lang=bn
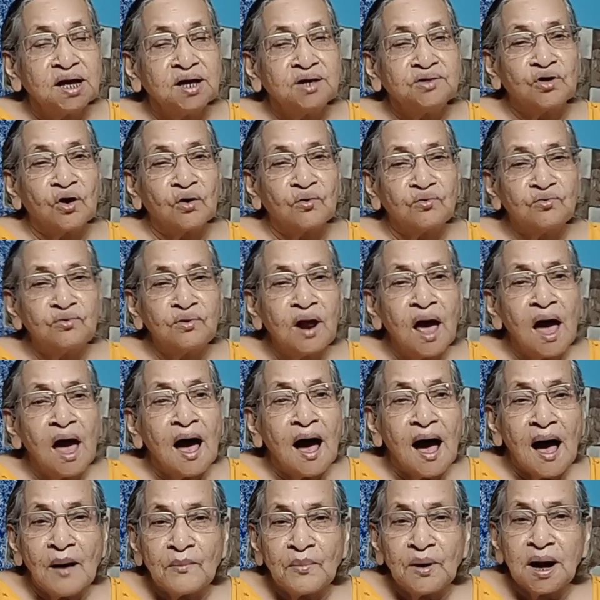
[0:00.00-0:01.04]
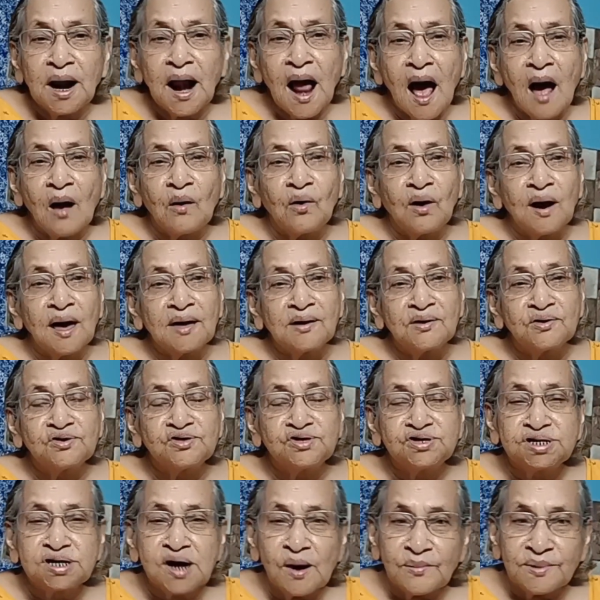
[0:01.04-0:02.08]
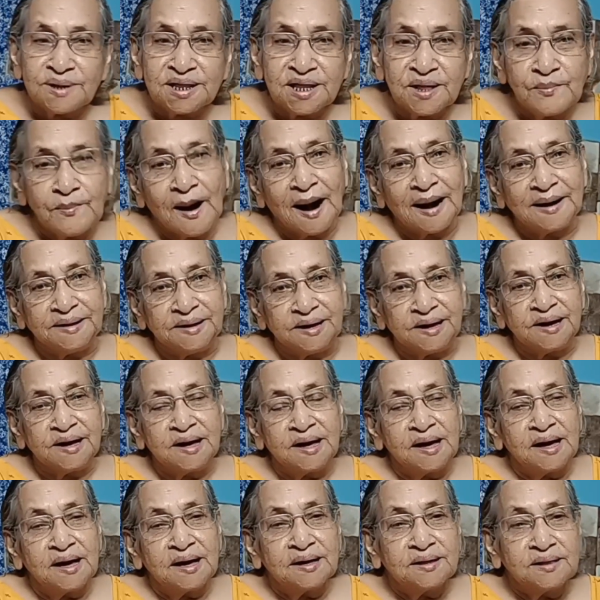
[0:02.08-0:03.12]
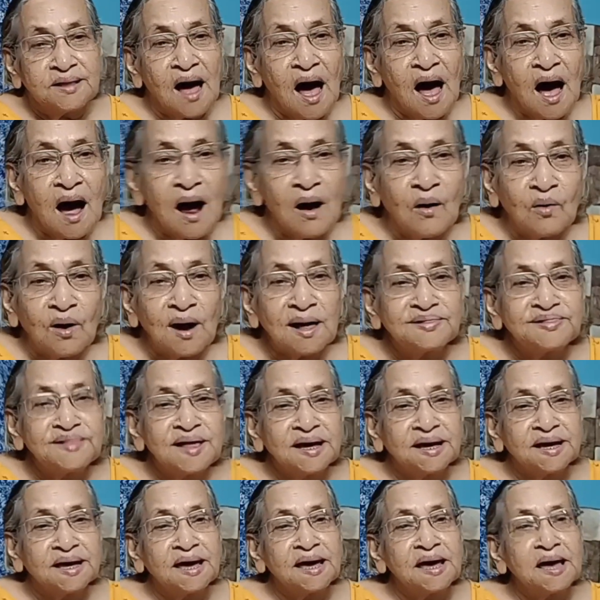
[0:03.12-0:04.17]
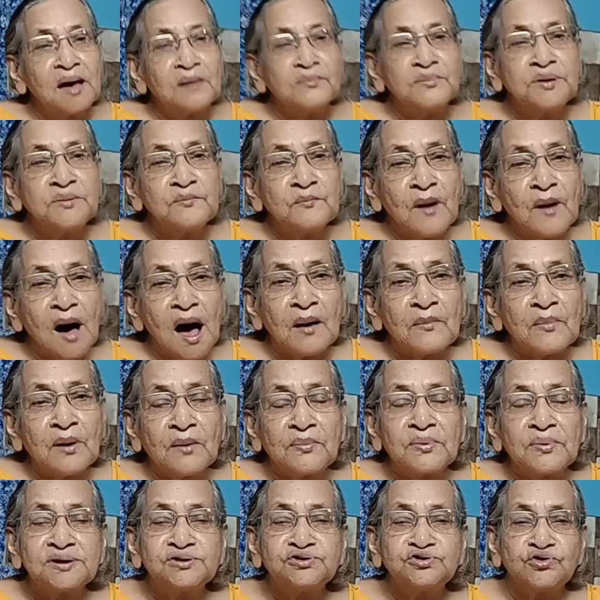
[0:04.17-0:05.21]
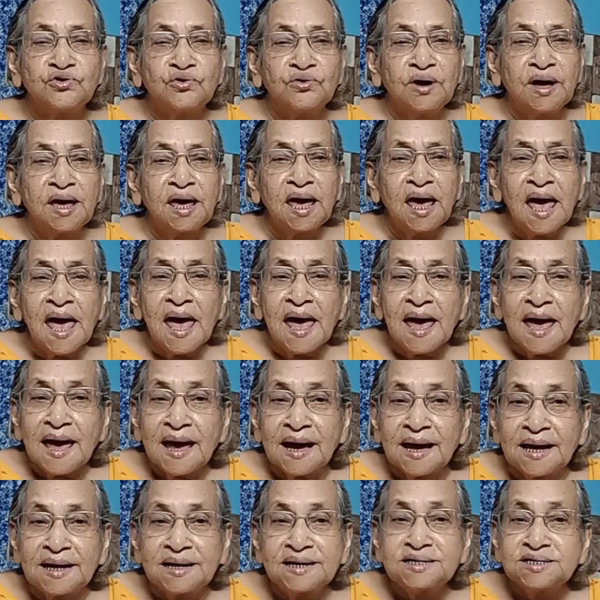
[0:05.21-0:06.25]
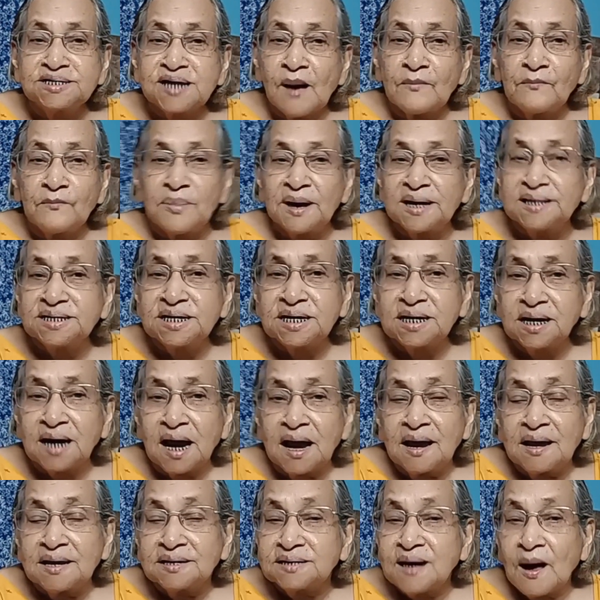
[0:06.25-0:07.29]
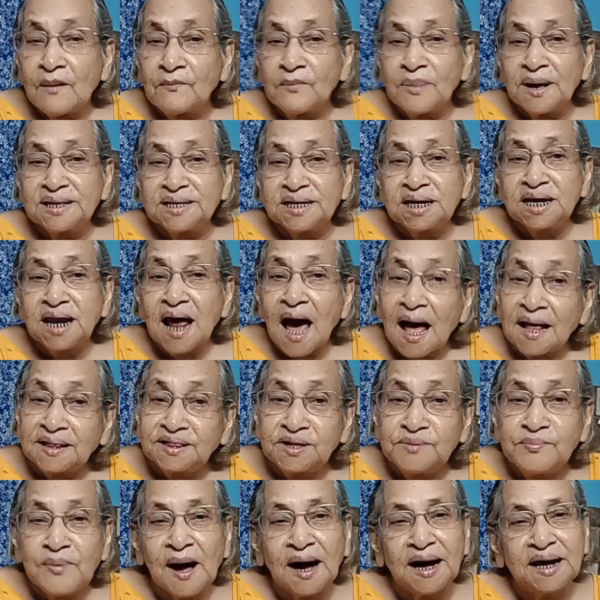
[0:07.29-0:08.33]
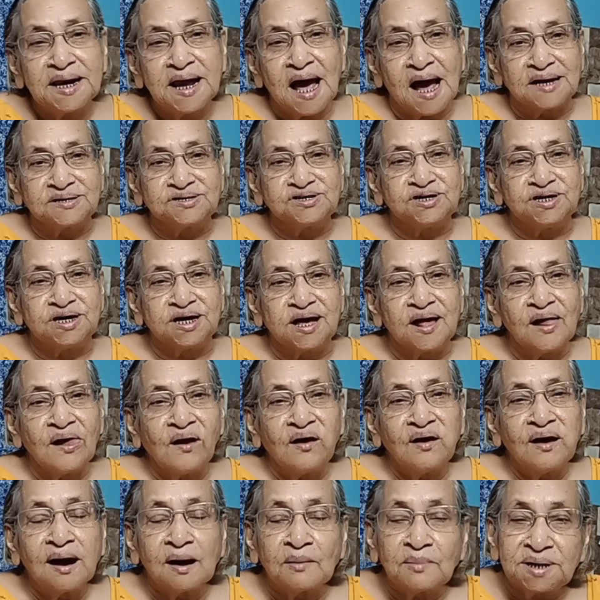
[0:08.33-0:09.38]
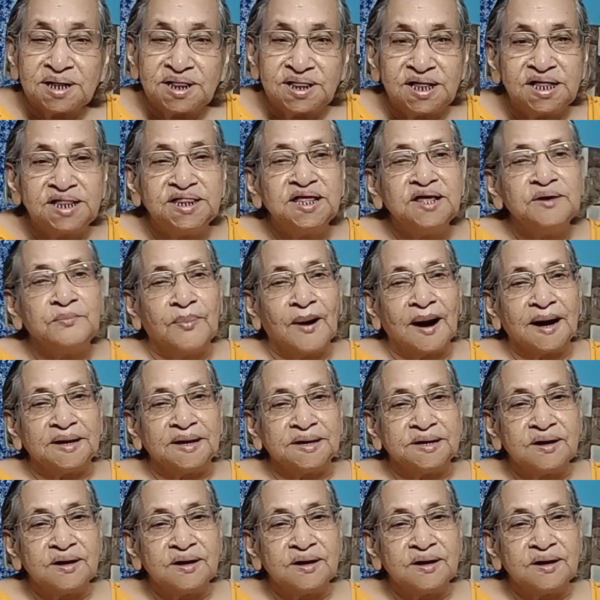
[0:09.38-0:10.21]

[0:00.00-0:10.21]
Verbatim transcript: তখন আমার হাওড়ায় হচ্ছে আমাদের বাড়ি তা হাওড়া থেকে আমি মা বাবার সঙ্গে এখানে শ্যামবাজার শ্যামবাজারে হাতিবাগানে আসি আমার দিদির বাড়ি